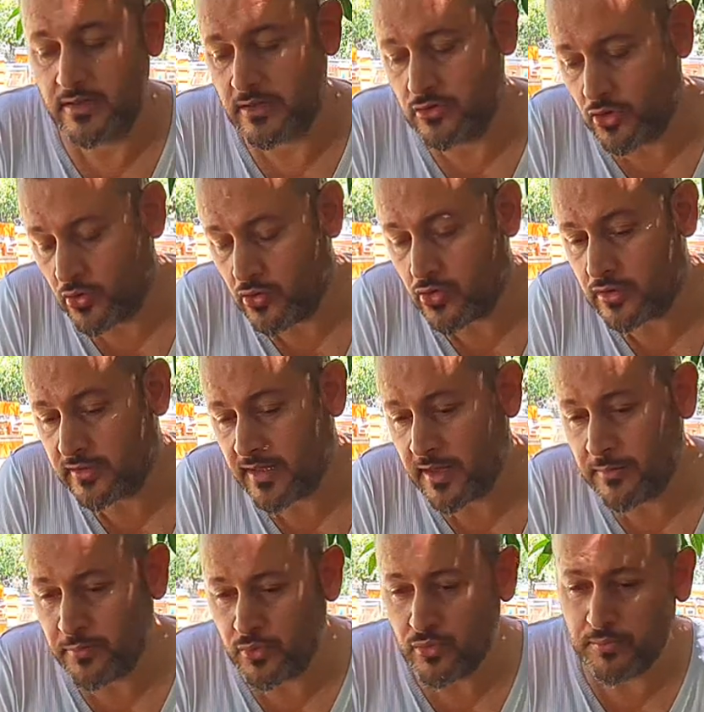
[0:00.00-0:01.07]

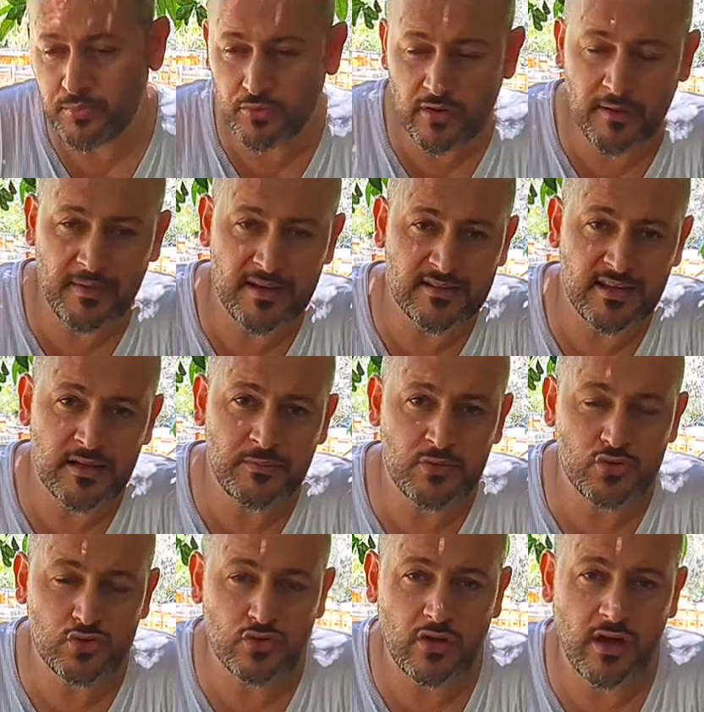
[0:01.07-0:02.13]
yoğurda bu, buna benzer bir
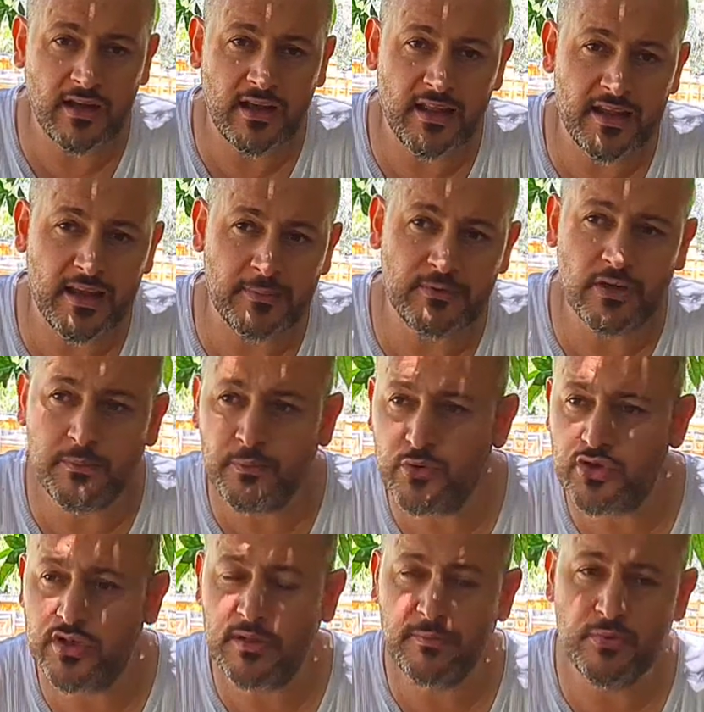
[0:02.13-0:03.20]
sürü argeler yaptık. Bu
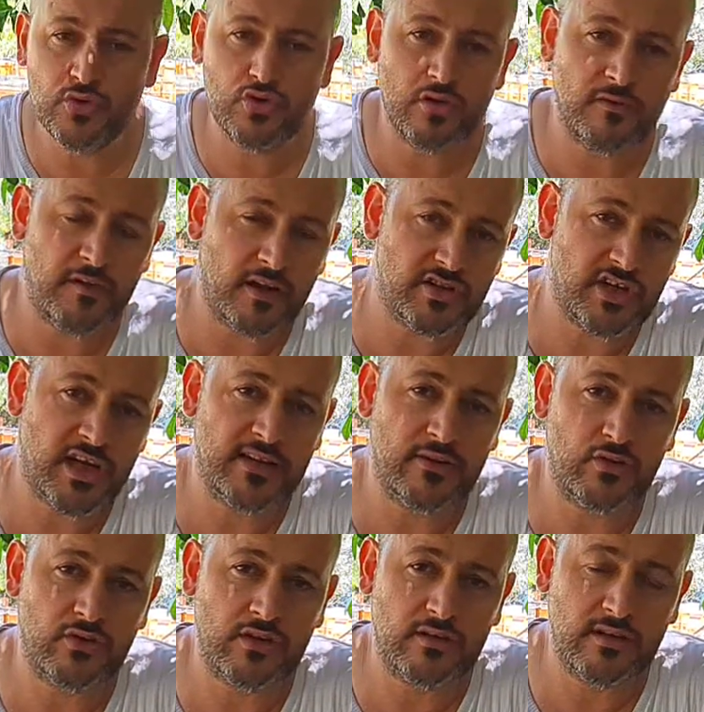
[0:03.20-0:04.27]
bir sürü farklı şekilde
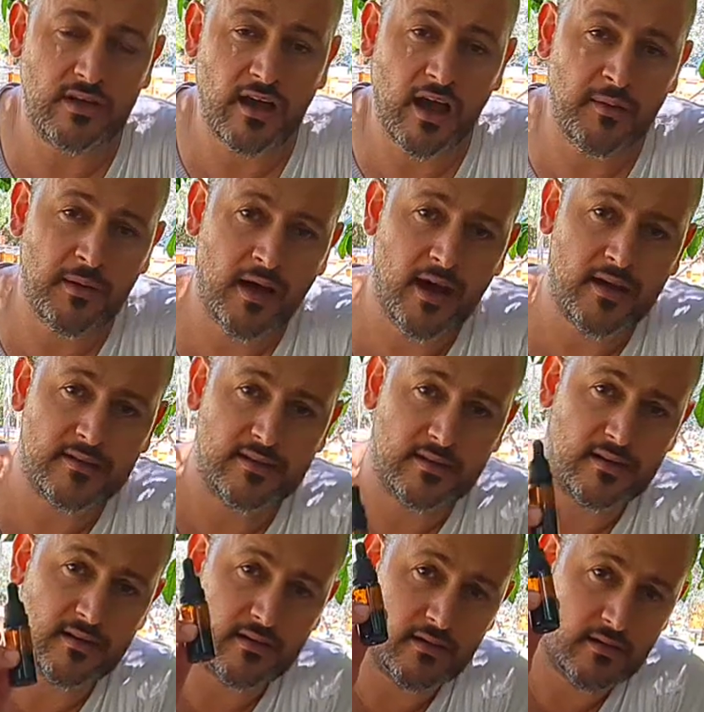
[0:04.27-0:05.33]
gittik. Ama artık
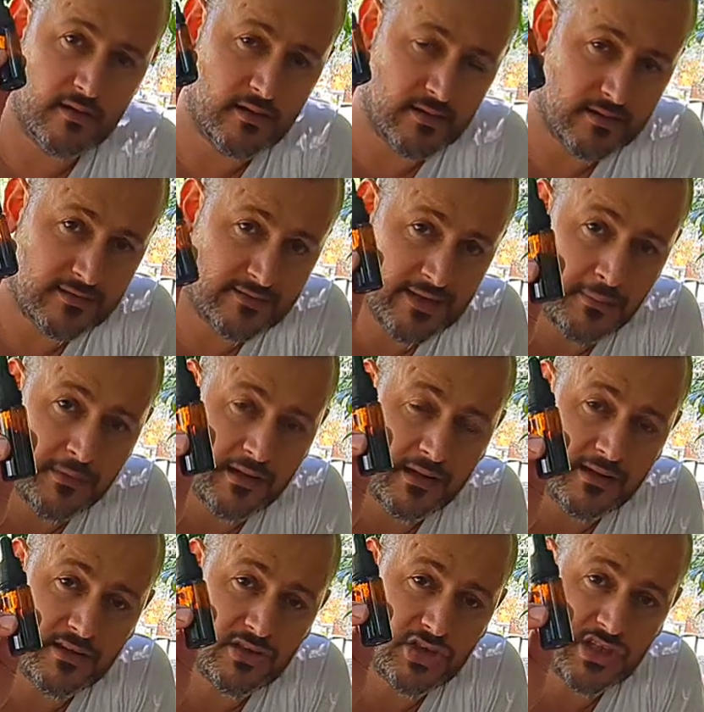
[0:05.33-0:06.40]

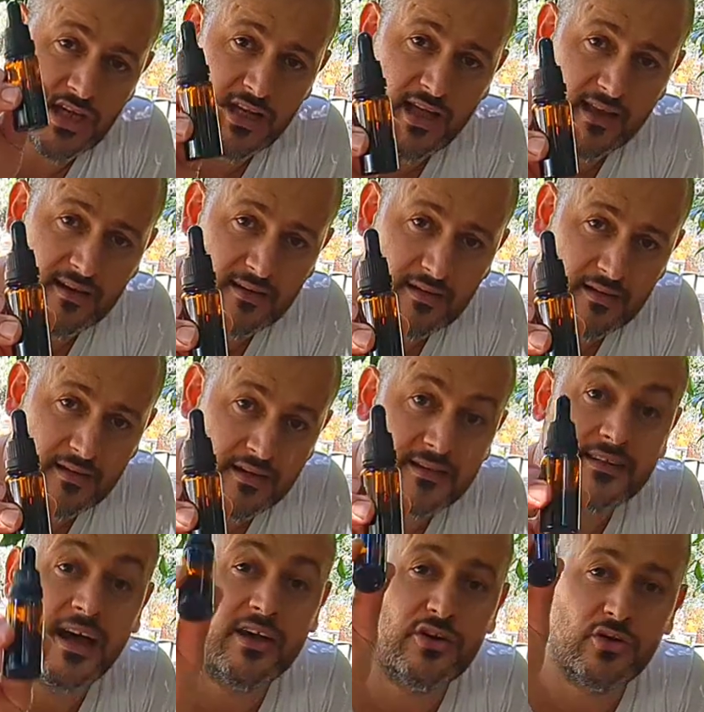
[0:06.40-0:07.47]
damlalıklı şişeler
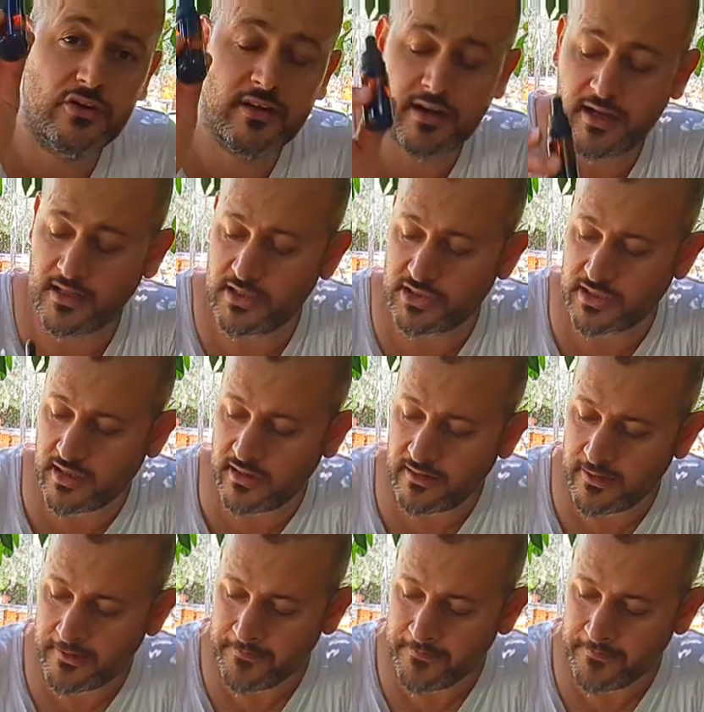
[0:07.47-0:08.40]
tarih oldu arkadaşlar.